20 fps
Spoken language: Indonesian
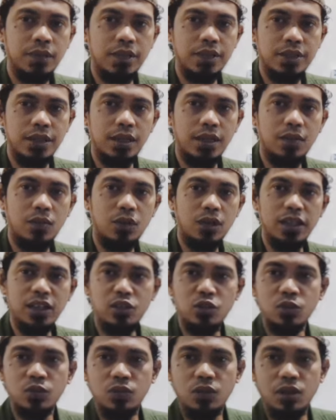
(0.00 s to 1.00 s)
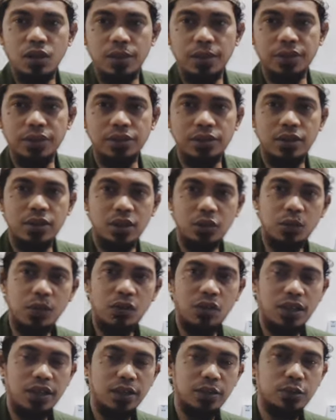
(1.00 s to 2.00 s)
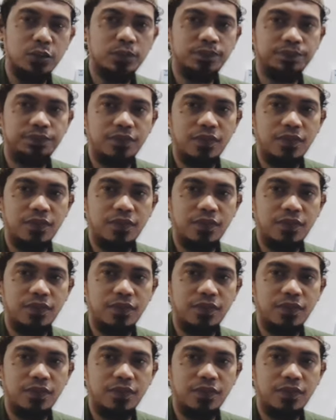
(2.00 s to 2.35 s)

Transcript: Assalamualaikum warahmatullahi wabarakatuh.